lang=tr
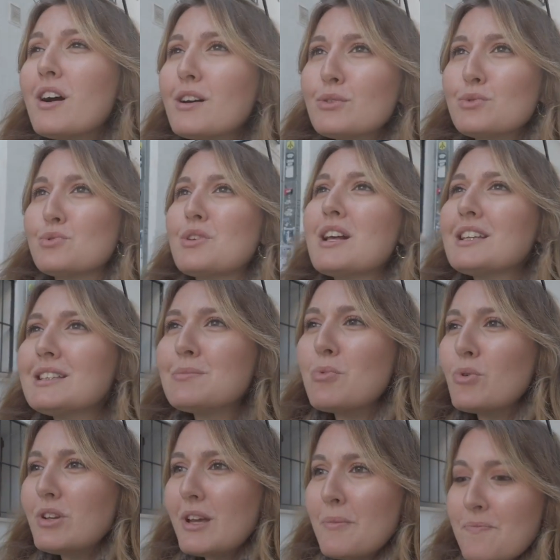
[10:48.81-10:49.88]
kadar güzel ki
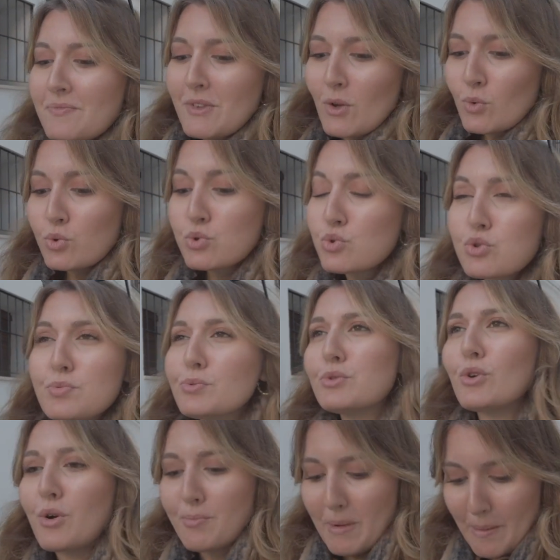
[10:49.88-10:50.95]
böyle huzur
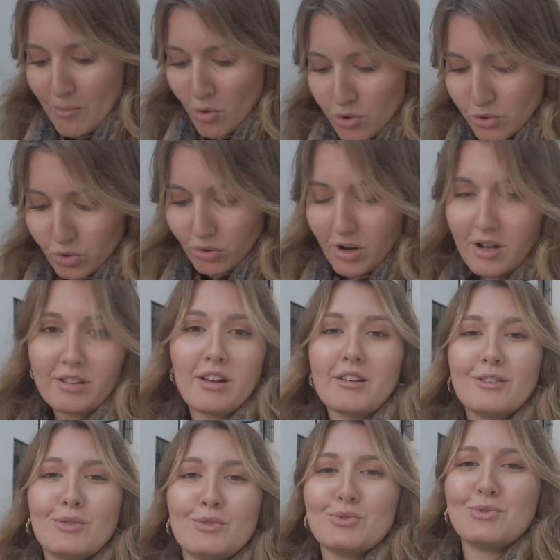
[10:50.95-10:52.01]
buluyorum ben böyle
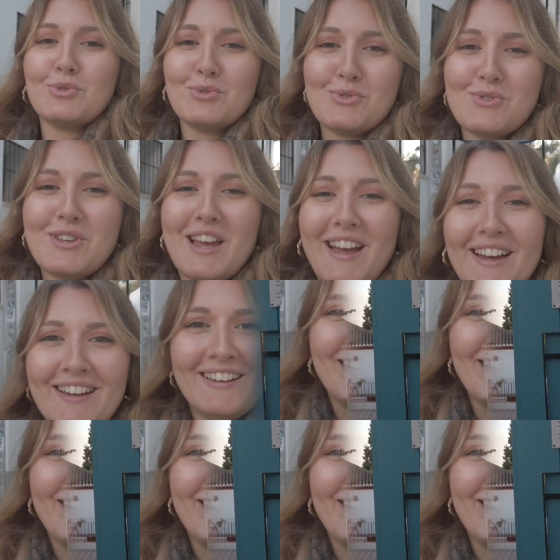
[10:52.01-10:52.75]
sokaklarda yürüyünce.